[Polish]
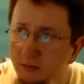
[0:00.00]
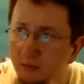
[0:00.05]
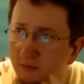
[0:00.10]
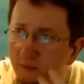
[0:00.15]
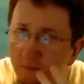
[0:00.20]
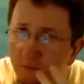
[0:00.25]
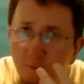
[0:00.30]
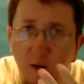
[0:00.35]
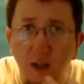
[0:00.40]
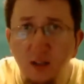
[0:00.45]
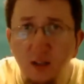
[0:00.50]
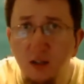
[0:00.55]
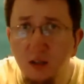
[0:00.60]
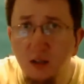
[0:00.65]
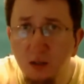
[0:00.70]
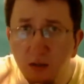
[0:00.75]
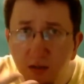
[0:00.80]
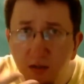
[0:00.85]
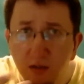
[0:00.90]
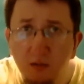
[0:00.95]

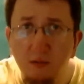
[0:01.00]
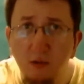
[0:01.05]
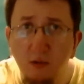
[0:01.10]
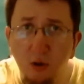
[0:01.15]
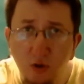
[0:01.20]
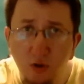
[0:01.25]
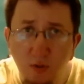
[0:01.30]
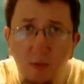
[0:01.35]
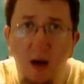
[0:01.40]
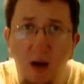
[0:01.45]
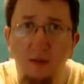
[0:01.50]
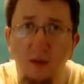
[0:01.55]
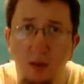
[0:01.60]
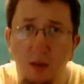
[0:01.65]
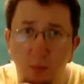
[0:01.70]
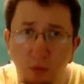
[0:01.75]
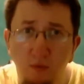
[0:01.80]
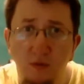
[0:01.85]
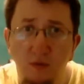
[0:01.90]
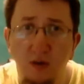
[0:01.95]
fajnie rozmawia,
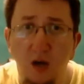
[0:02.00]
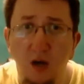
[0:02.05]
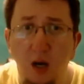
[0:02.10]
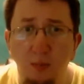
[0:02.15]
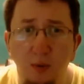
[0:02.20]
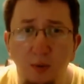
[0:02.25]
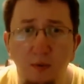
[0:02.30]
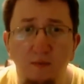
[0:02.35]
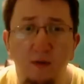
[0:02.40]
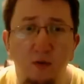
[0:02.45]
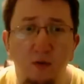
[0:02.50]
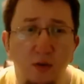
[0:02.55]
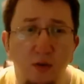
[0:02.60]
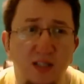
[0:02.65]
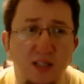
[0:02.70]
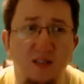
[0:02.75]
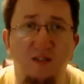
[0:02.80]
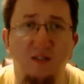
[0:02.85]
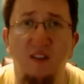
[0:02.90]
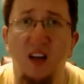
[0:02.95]
mówi, albo w ogóle
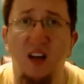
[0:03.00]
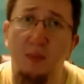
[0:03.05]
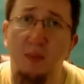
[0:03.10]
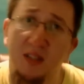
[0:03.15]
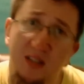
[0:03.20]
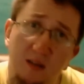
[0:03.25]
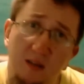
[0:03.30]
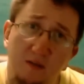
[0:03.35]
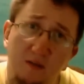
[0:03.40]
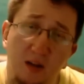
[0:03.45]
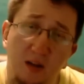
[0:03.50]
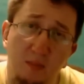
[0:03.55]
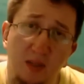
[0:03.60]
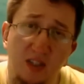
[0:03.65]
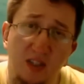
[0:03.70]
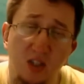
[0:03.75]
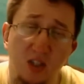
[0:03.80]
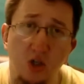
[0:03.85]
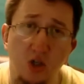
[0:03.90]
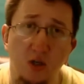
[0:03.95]
jest
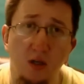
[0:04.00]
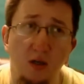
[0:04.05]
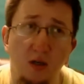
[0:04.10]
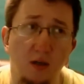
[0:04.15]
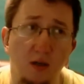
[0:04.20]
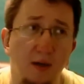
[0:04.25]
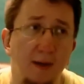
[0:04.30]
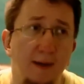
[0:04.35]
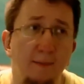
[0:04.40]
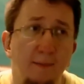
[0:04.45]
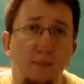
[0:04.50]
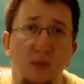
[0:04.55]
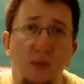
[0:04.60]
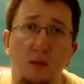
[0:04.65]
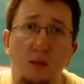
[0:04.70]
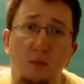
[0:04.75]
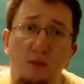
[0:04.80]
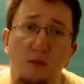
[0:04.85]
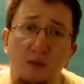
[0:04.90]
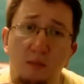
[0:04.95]
flagma-
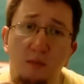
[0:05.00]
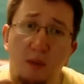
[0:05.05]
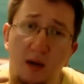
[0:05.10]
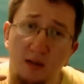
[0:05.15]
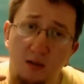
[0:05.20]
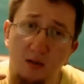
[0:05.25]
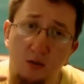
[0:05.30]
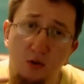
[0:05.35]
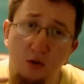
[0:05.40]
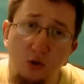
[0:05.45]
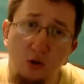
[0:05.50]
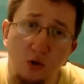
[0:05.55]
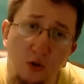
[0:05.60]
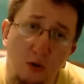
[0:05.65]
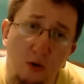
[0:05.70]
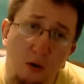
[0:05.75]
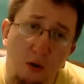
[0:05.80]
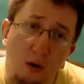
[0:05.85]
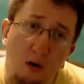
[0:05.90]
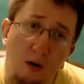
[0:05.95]
e, mówi bardzo
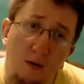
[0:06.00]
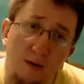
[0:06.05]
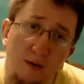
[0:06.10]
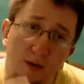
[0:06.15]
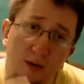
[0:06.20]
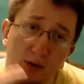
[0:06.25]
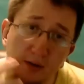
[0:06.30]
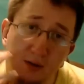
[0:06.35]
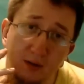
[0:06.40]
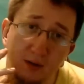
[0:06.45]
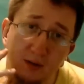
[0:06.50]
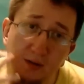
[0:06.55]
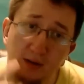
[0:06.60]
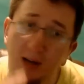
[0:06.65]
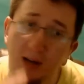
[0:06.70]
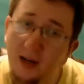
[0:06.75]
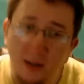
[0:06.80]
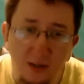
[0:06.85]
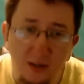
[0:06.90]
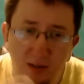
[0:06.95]
cicho,
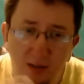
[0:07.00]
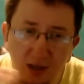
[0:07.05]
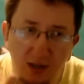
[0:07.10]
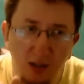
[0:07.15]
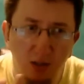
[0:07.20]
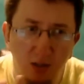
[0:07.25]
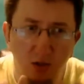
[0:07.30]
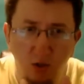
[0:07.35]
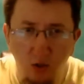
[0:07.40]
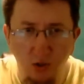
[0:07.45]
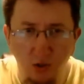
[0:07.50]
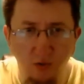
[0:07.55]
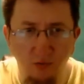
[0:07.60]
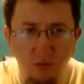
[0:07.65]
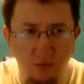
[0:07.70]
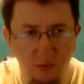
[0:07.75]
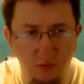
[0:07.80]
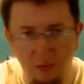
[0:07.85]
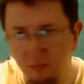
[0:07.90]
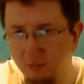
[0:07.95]
i, ale i tak coś
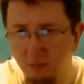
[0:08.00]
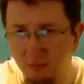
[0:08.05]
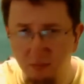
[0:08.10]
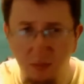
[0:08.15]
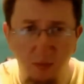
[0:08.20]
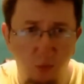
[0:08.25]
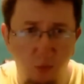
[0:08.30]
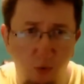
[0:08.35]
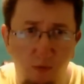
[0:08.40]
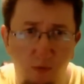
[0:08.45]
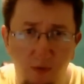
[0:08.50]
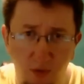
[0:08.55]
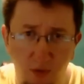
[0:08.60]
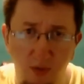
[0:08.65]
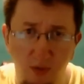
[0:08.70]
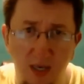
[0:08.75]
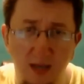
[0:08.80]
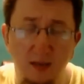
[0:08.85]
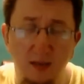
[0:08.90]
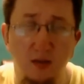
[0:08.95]
w tym
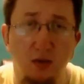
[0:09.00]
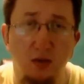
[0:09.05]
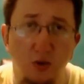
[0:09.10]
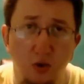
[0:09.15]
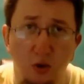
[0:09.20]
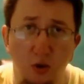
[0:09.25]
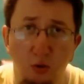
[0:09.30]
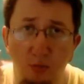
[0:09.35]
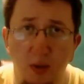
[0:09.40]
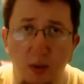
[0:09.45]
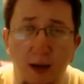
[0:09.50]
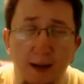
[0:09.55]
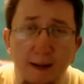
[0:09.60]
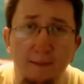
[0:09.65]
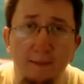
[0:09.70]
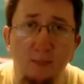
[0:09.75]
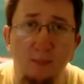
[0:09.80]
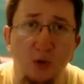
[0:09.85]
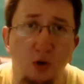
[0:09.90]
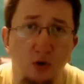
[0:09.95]
człowieku jest, że lubię
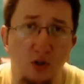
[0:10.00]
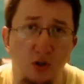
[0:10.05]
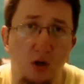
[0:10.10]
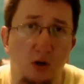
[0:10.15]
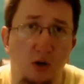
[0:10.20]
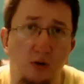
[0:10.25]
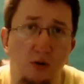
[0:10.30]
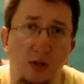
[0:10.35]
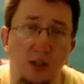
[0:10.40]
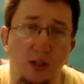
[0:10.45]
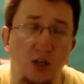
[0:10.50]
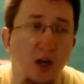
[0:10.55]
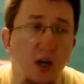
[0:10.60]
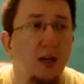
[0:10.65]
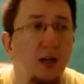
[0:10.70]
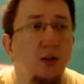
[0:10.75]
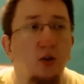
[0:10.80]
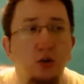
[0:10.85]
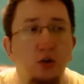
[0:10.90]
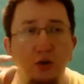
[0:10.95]
gościa oglądać.
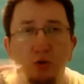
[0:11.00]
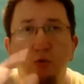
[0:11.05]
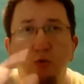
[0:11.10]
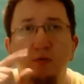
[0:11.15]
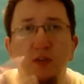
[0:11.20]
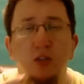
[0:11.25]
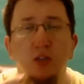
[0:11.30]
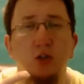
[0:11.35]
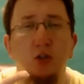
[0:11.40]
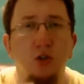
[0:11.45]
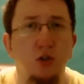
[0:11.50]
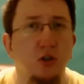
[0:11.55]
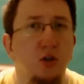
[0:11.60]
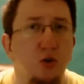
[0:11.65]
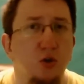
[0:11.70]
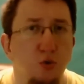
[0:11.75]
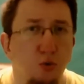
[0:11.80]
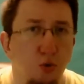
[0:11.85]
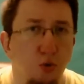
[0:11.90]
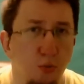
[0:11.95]
I to się głównie tyczy
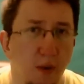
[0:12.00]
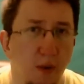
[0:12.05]
też YouTube'a,